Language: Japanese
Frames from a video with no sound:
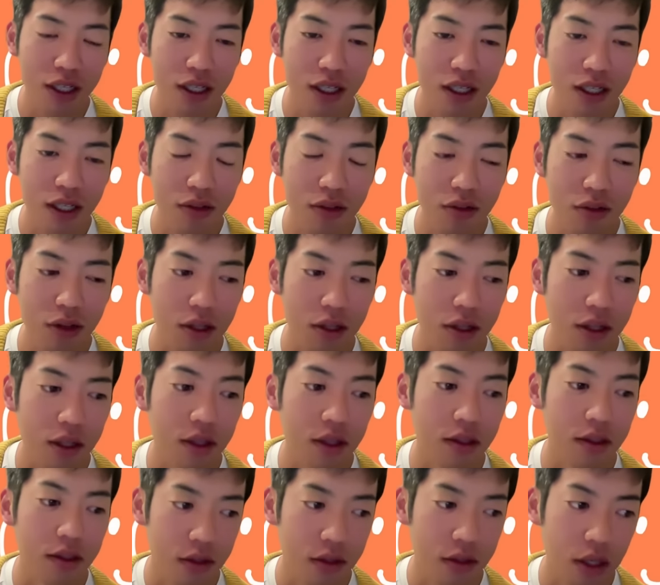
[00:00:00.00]
な人だっ
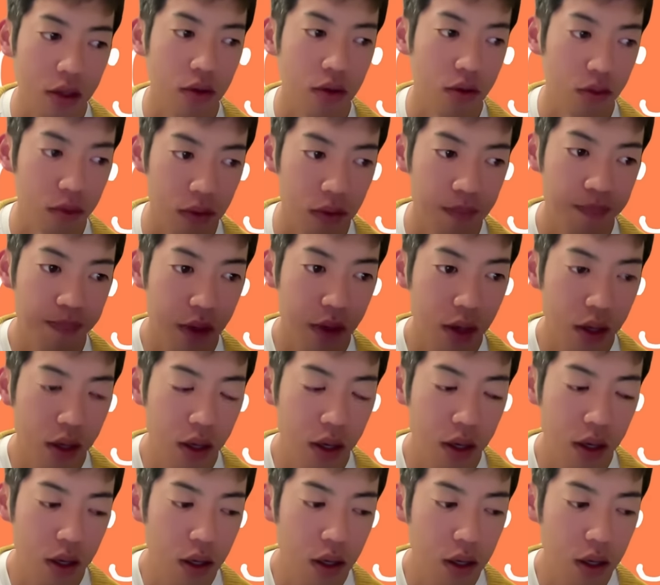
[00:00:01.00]
たんですけど、
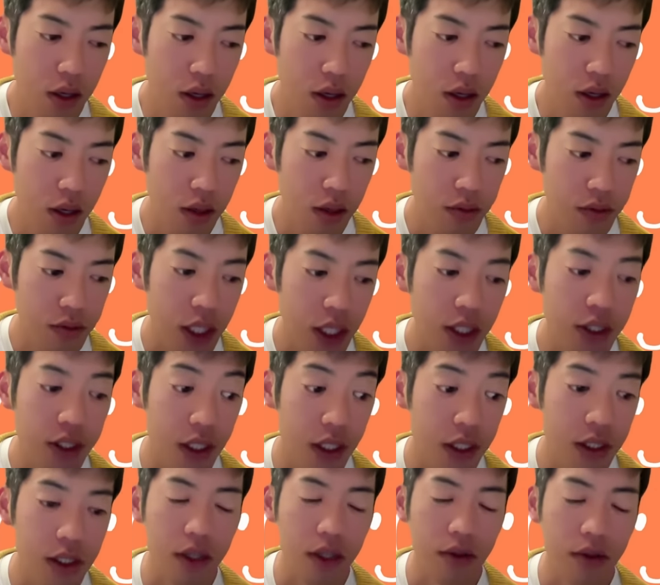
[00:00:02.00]
あの、大
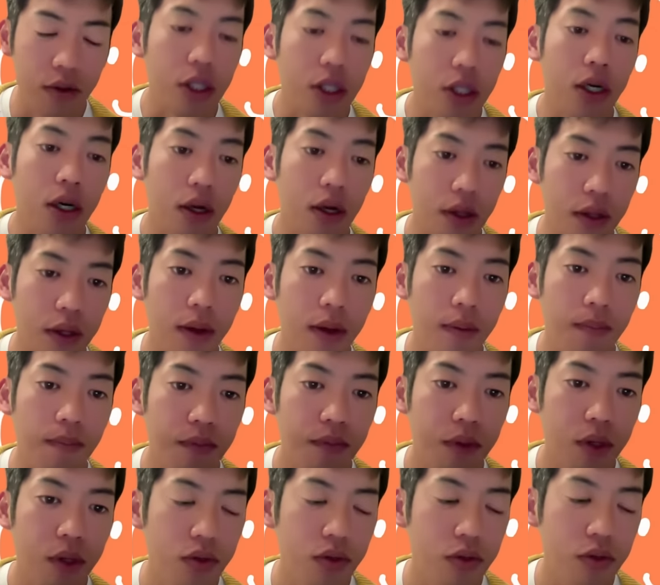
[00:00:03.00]
臣やってた時からね、
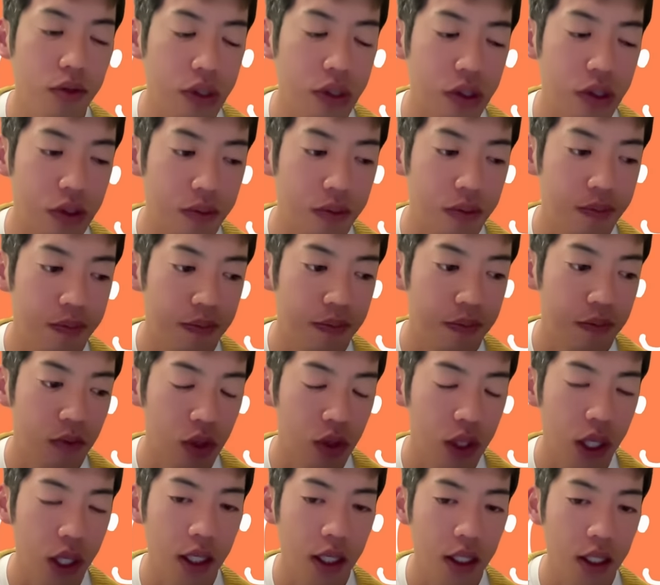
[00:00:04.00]
よく
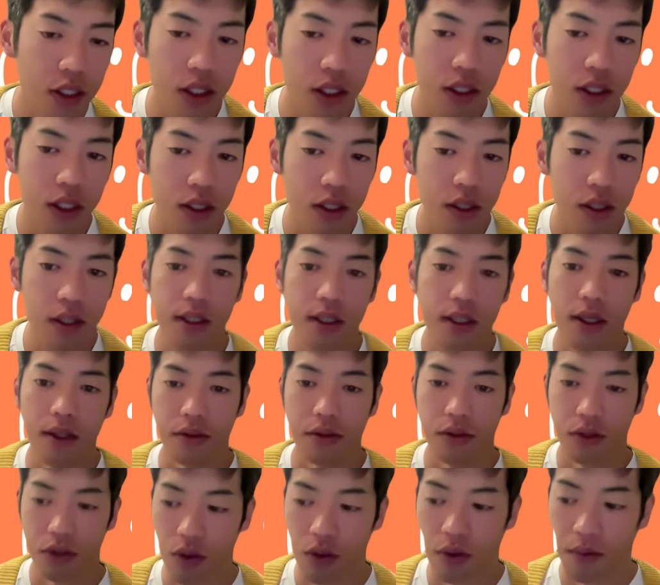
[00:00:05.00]
問題が指摘されてた
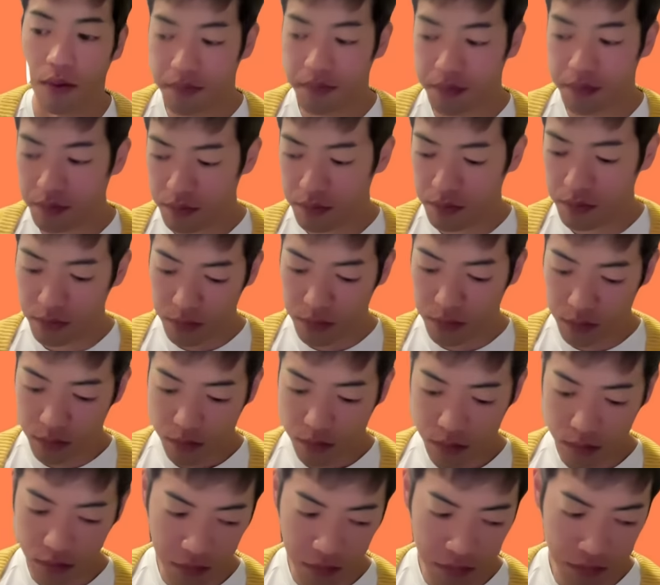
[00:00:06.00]
んですよ。
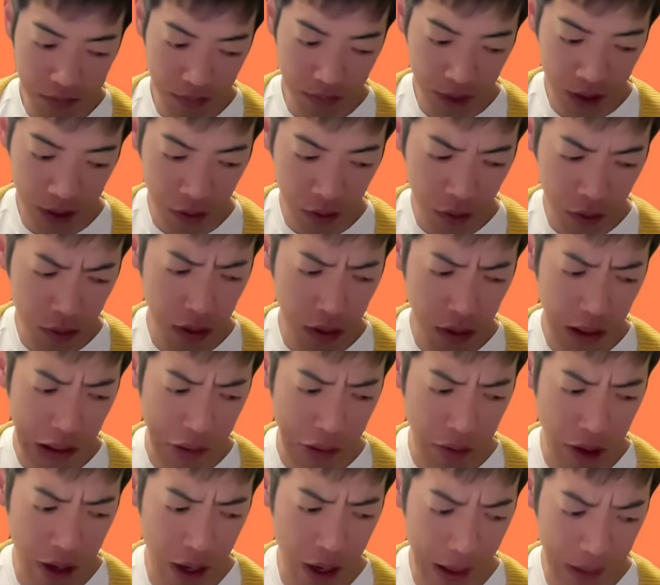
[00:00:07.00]
で、今
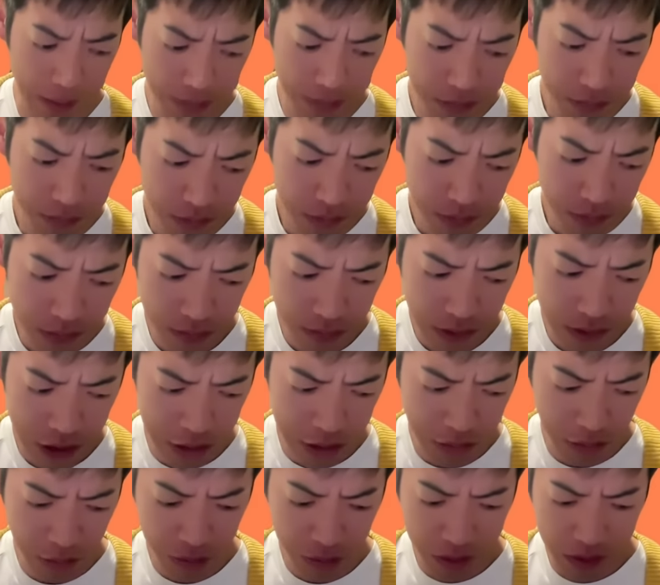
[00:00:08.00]
回は、
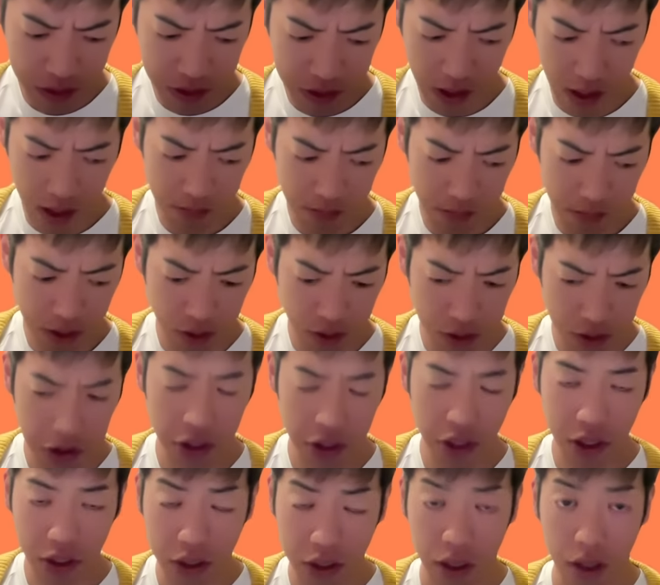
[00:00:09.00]
下村さんあんまり話
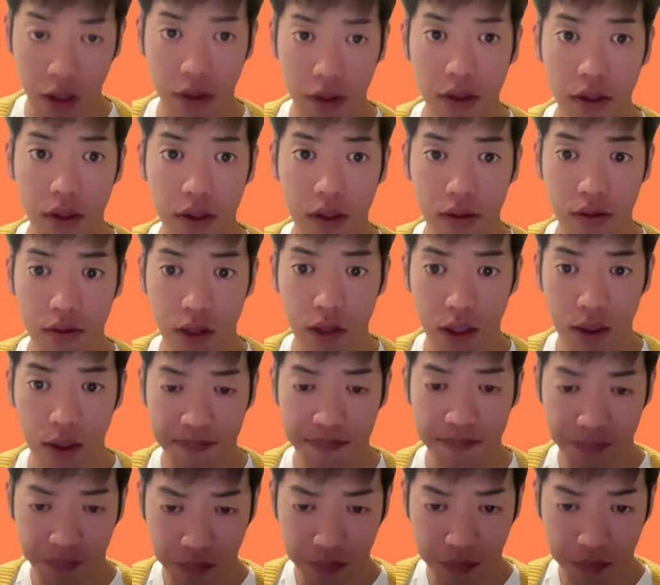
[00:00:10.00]
題になってなかったのは、